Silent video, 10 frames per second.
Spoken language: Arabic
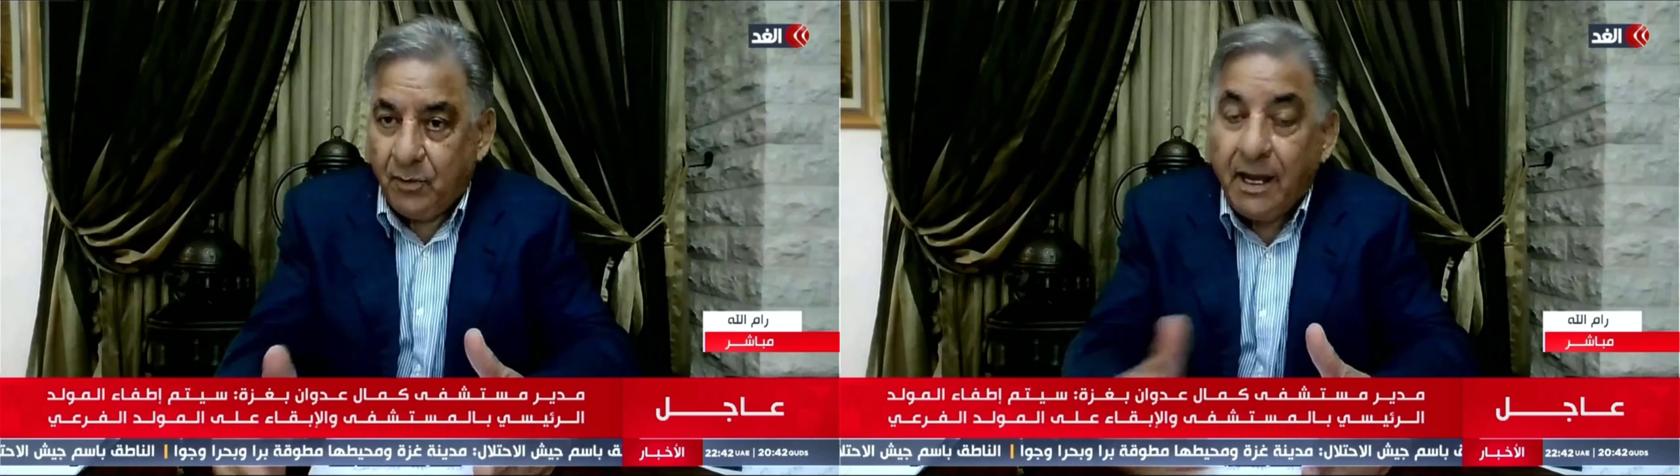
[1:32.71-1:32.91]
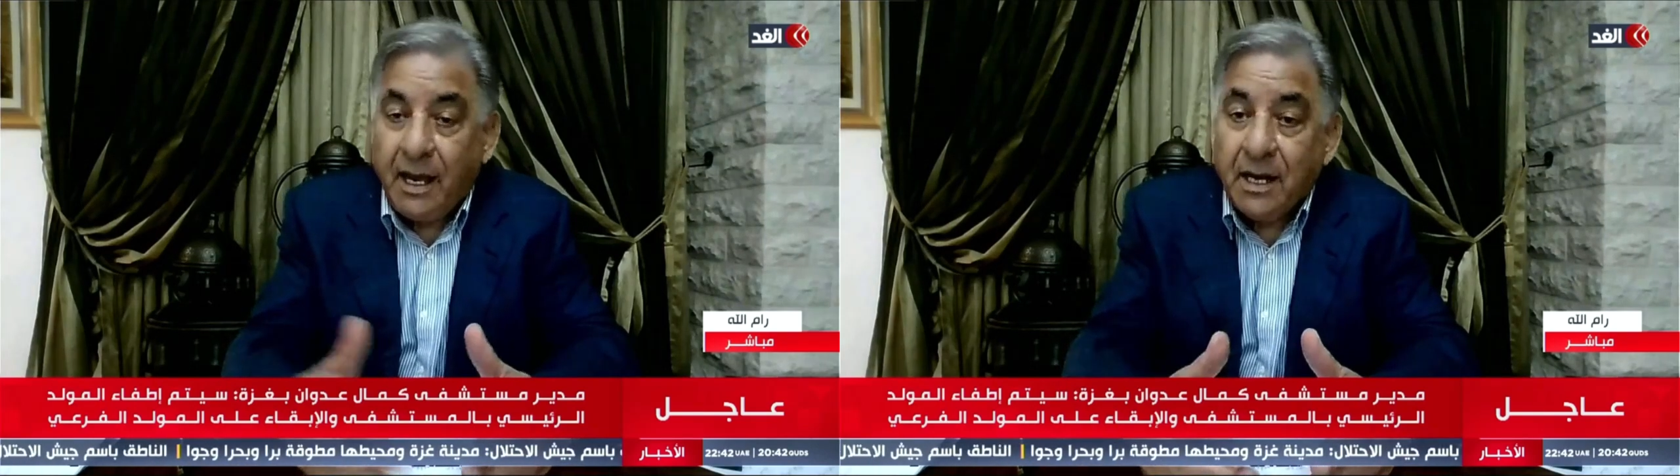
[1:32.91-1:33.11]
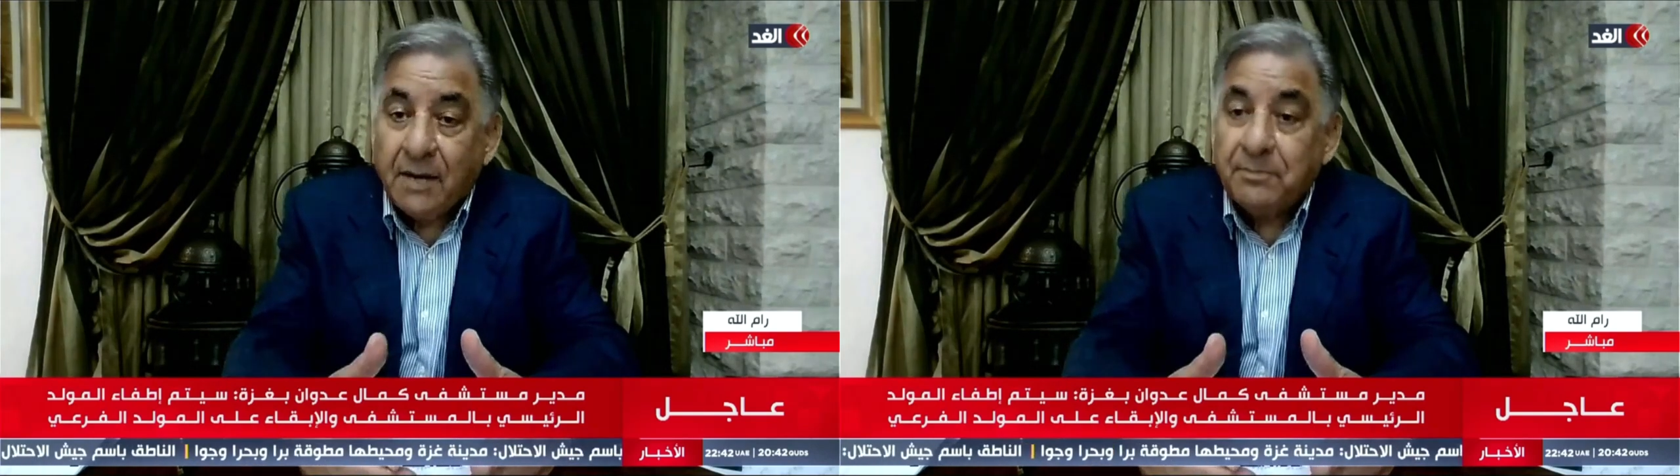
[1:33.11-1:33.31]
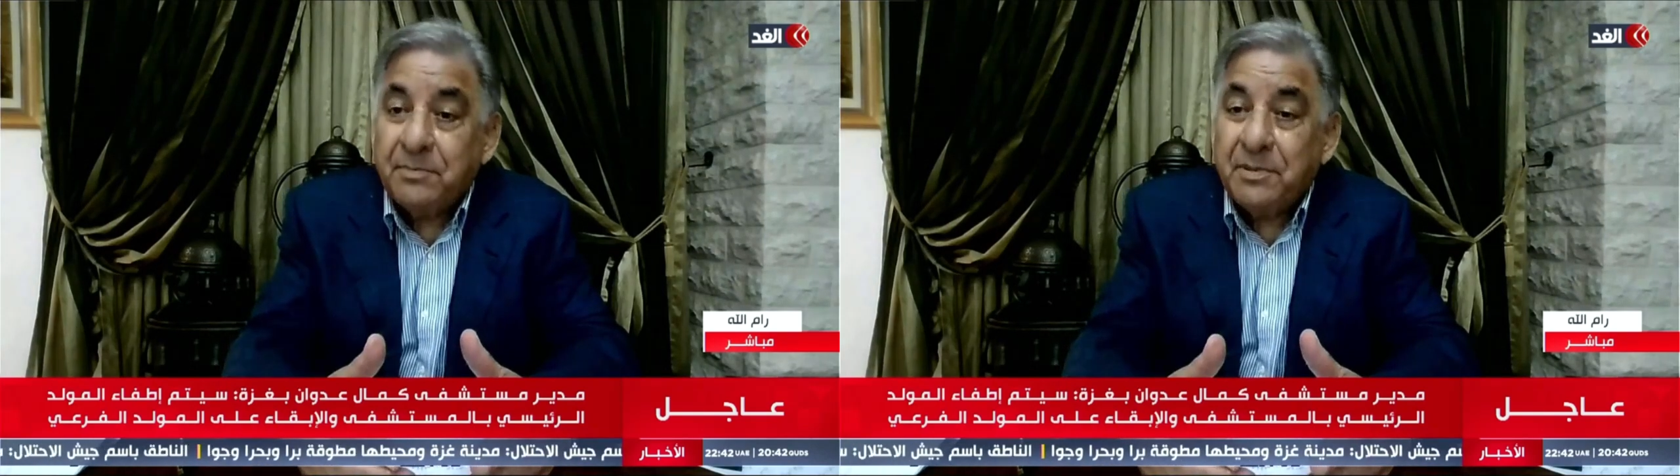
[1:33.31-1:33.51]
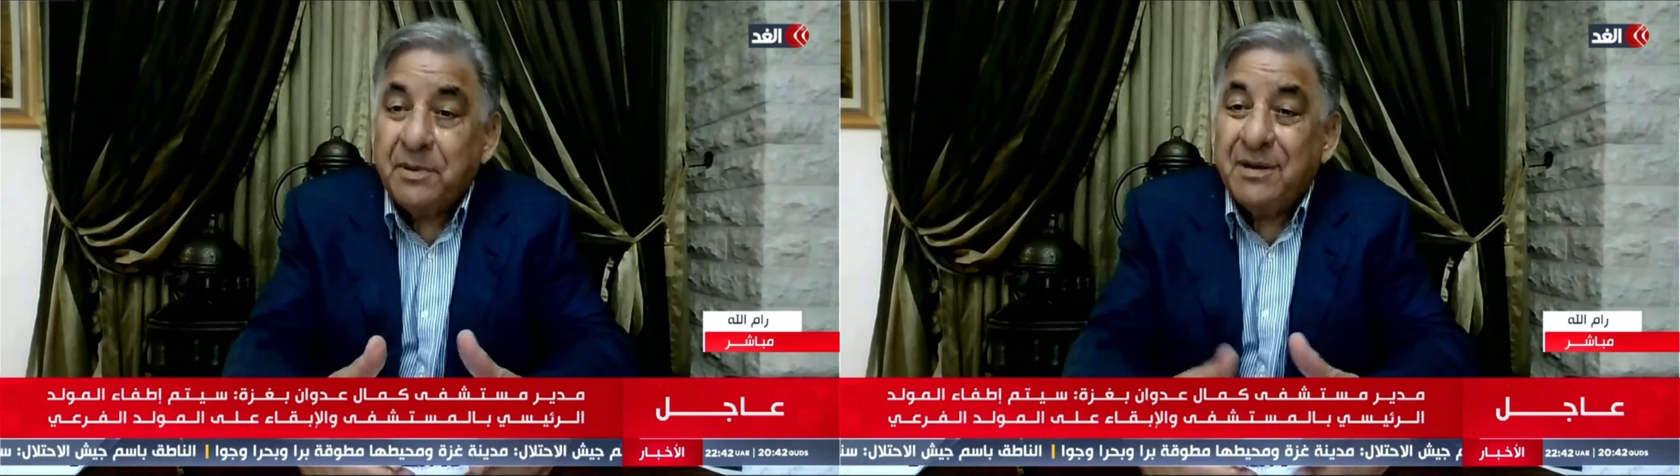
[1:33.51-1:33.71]

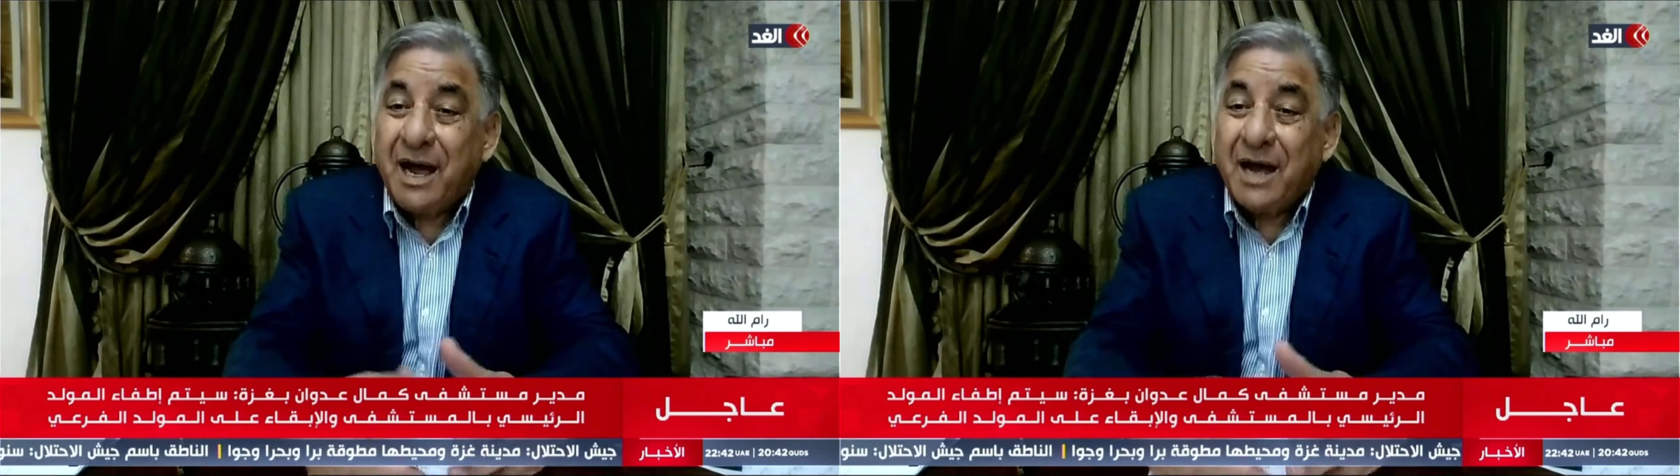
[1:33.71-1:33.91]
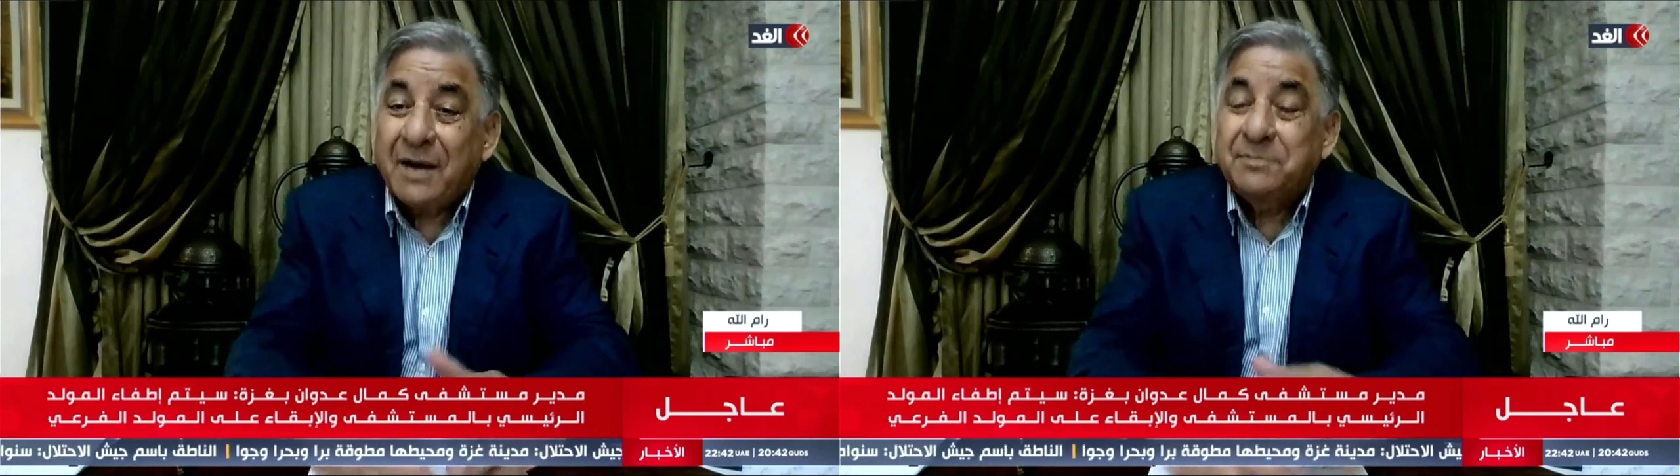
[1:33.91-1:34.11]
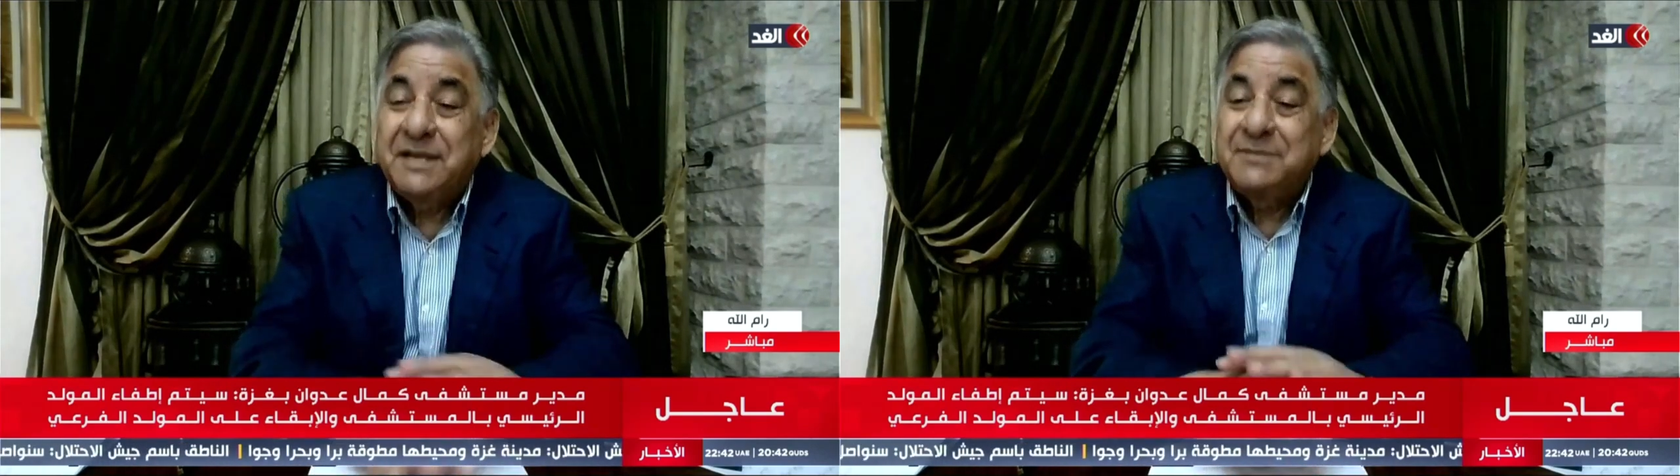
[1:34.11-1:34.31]
والحرب حرب